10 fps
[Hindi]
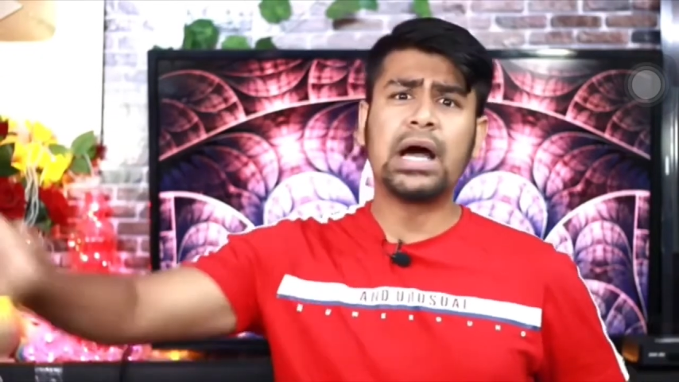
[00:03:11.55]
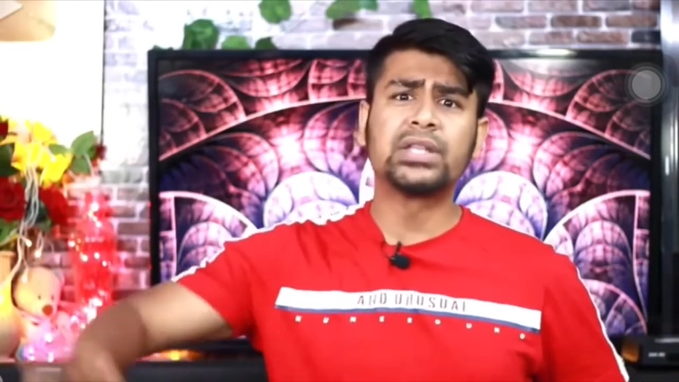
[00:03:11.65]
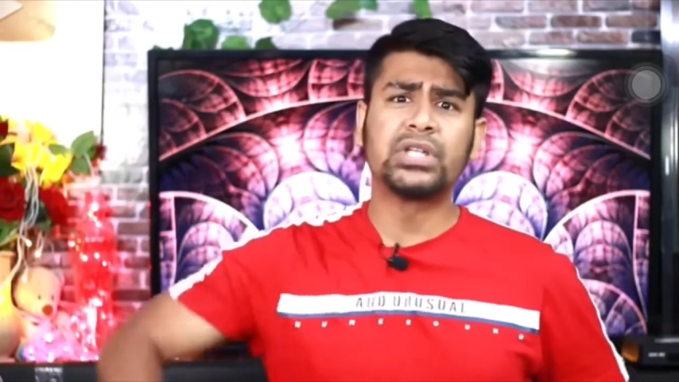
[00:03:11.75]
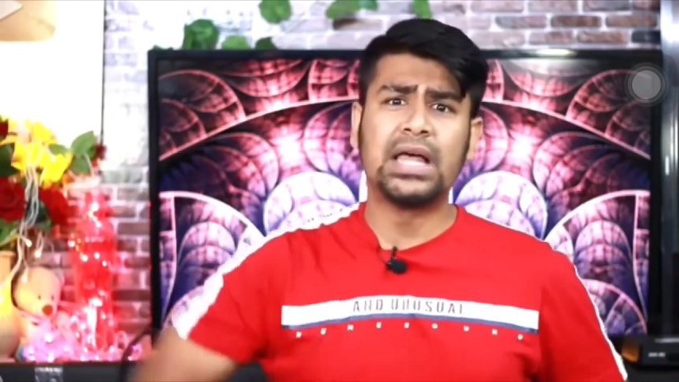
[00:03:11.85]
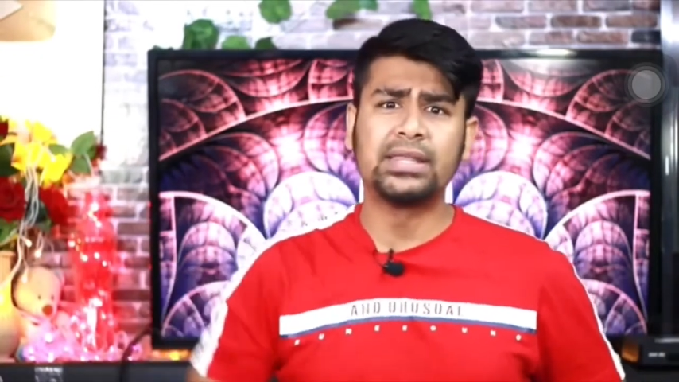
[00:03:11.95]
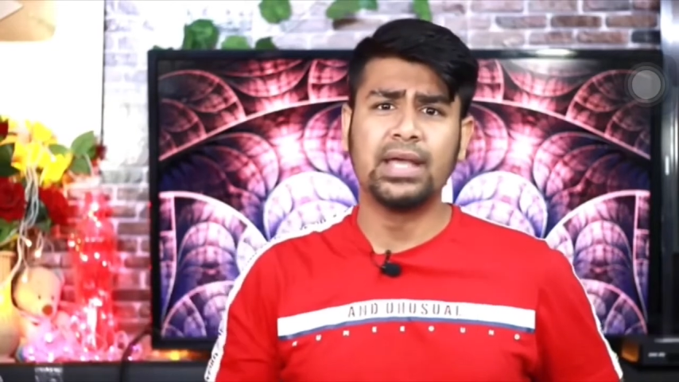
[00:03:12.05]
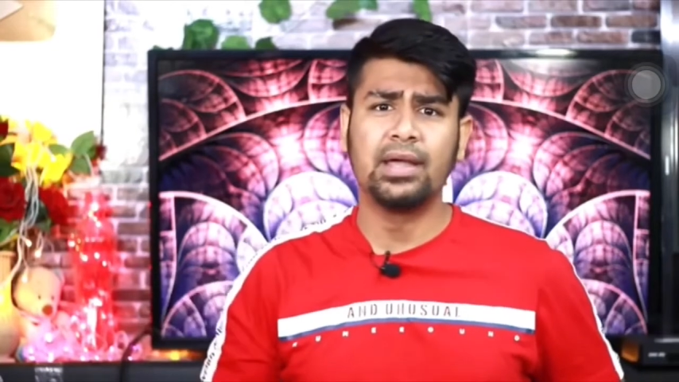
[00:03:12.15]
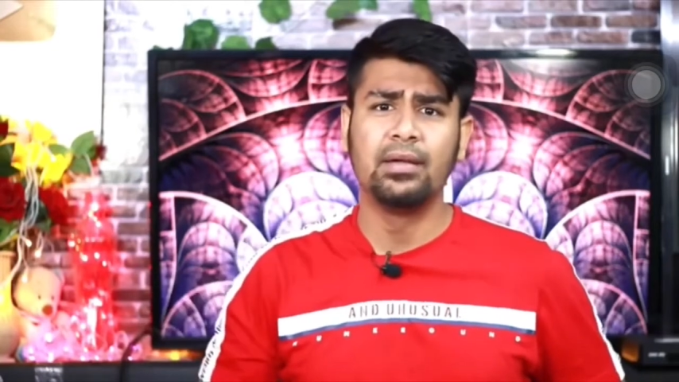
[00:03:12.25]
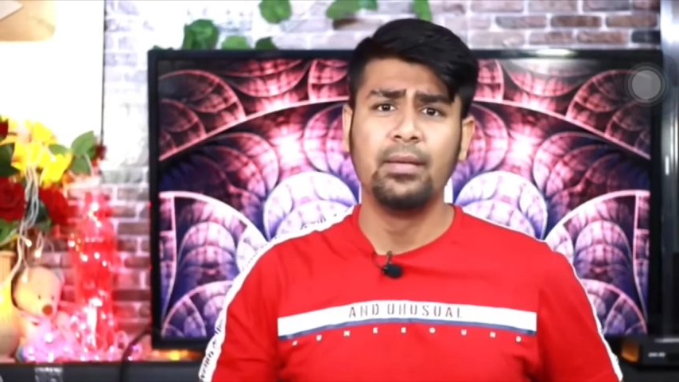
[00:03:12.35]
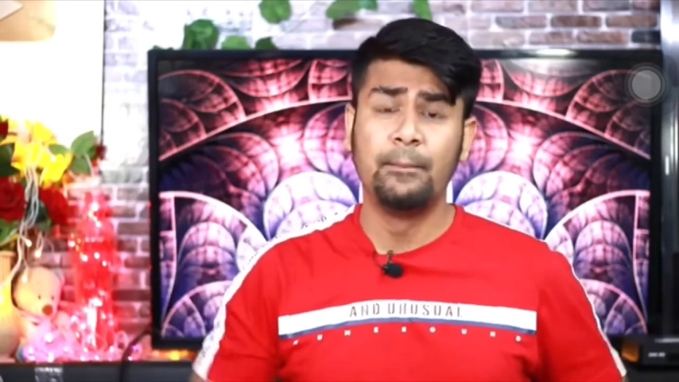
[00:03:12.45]
कार चलाते
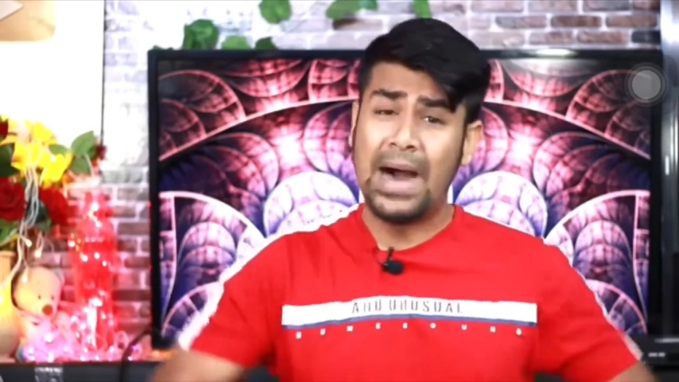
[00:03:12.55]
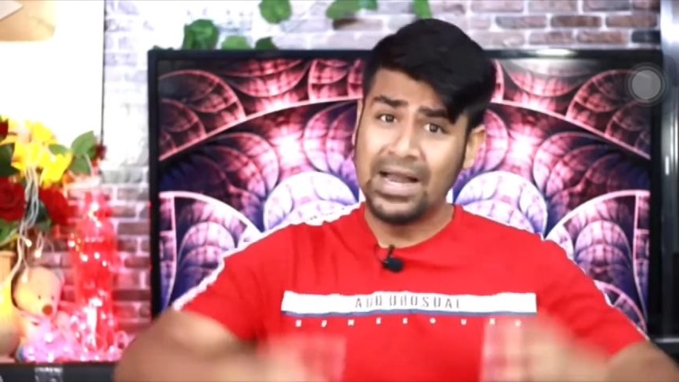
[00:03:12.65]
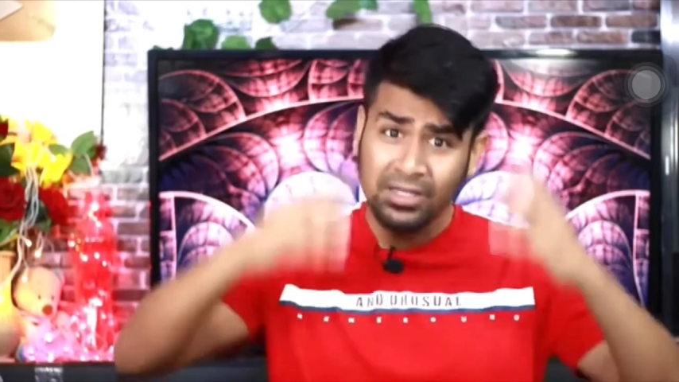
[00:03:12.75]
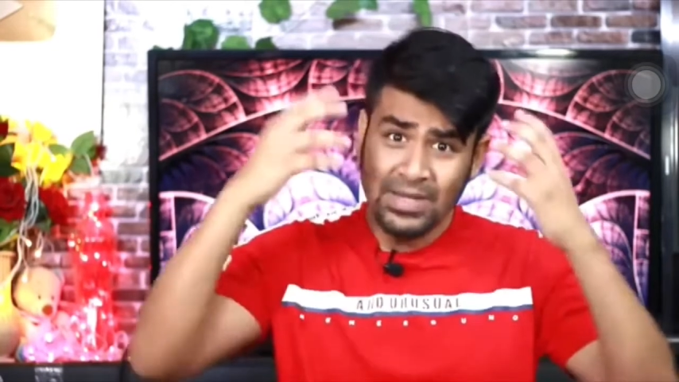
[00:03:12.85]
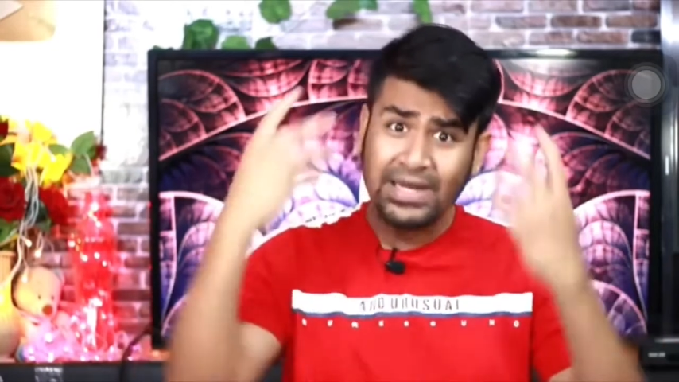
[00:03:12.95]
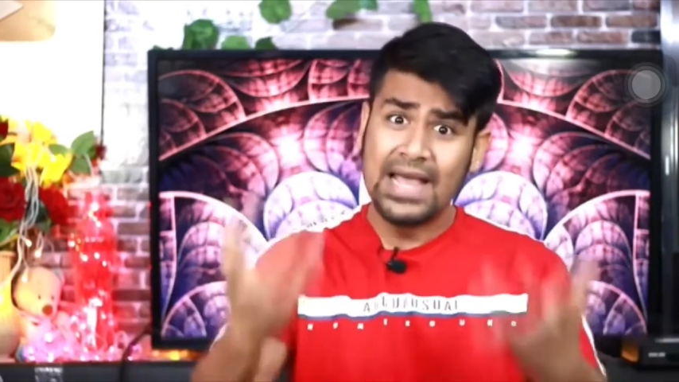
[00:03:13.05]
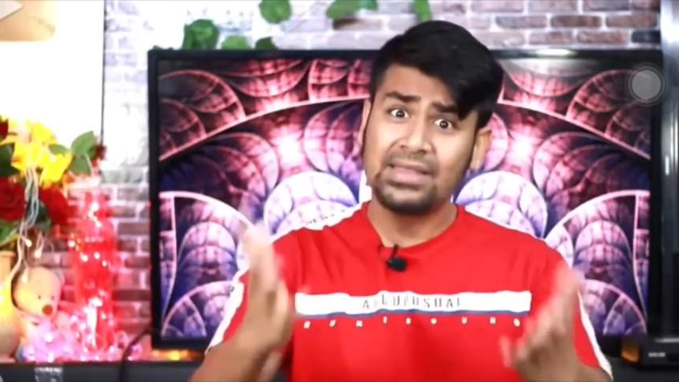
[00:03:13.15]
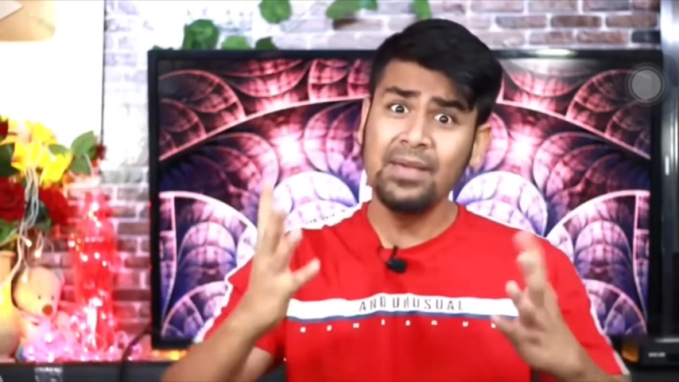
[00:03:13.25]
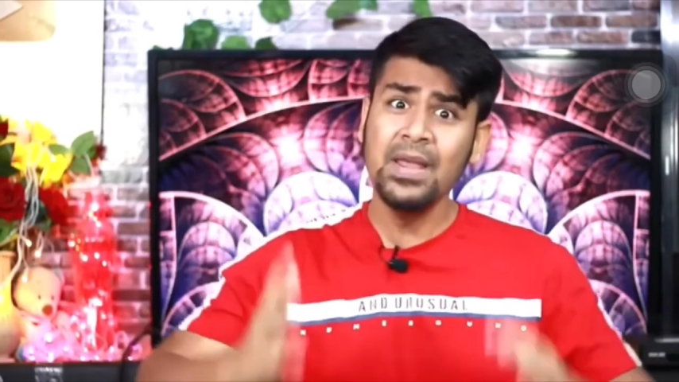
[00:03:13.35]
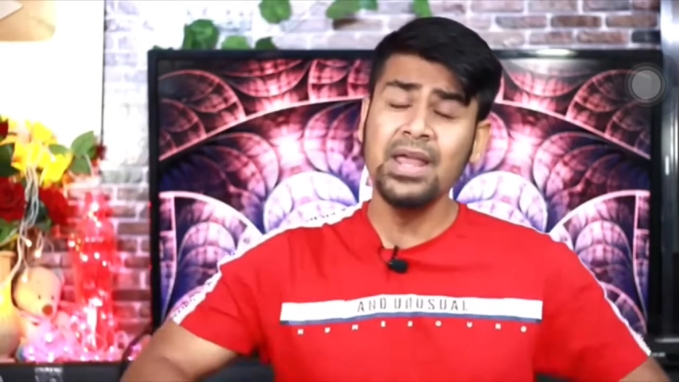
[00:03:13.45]
हैं भारत में
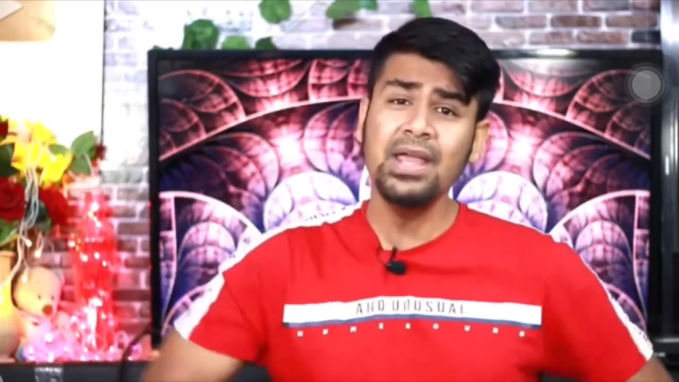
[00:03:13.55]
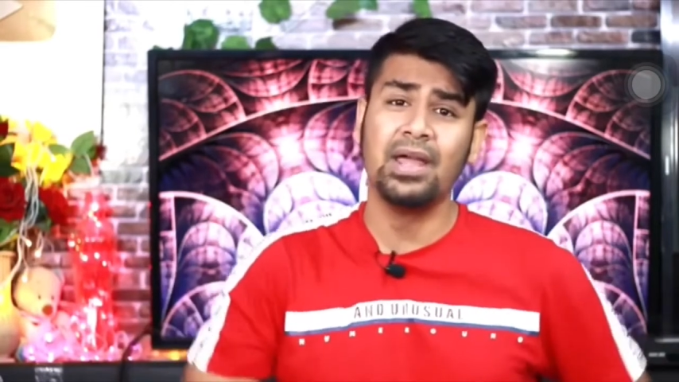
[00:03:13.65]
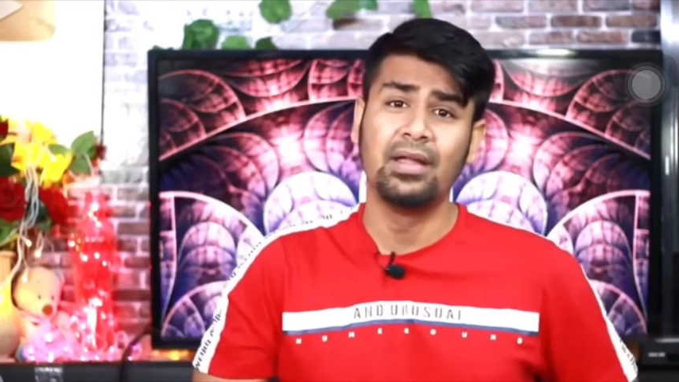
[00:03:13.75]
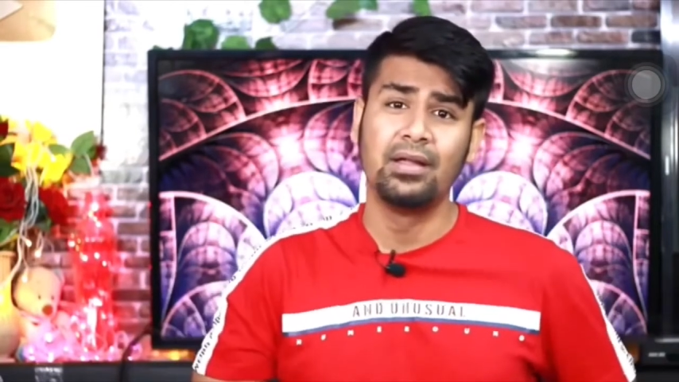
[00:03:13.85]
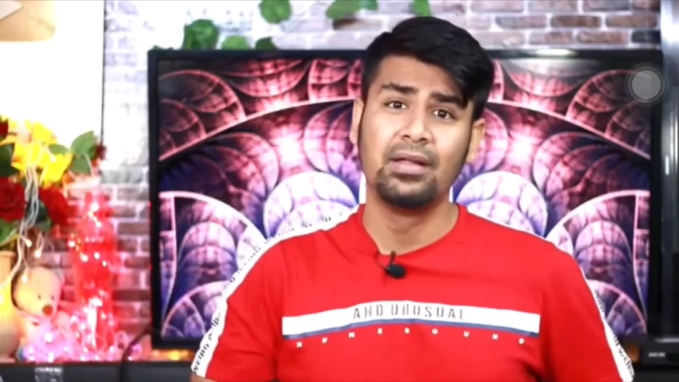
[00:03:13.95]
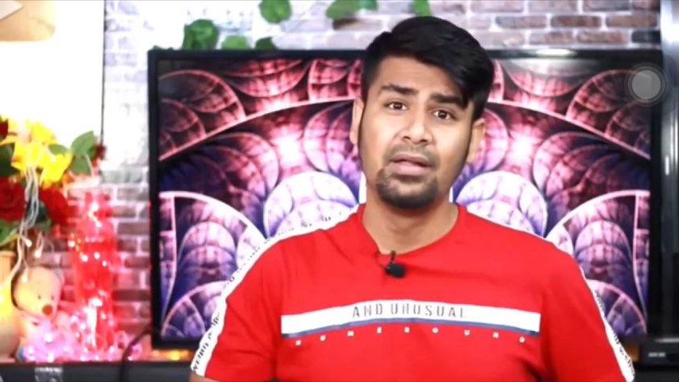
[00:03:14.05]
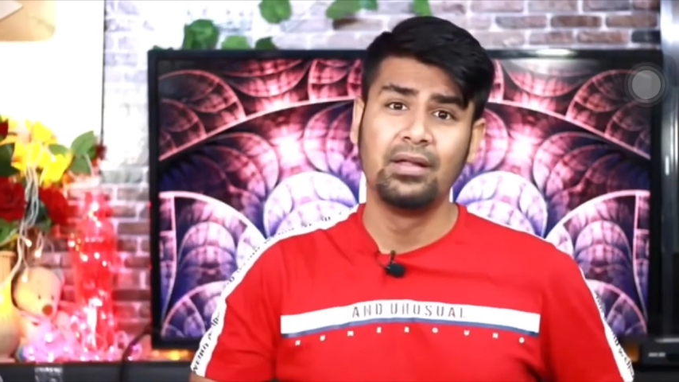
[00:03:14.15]
रहते भी नहीं है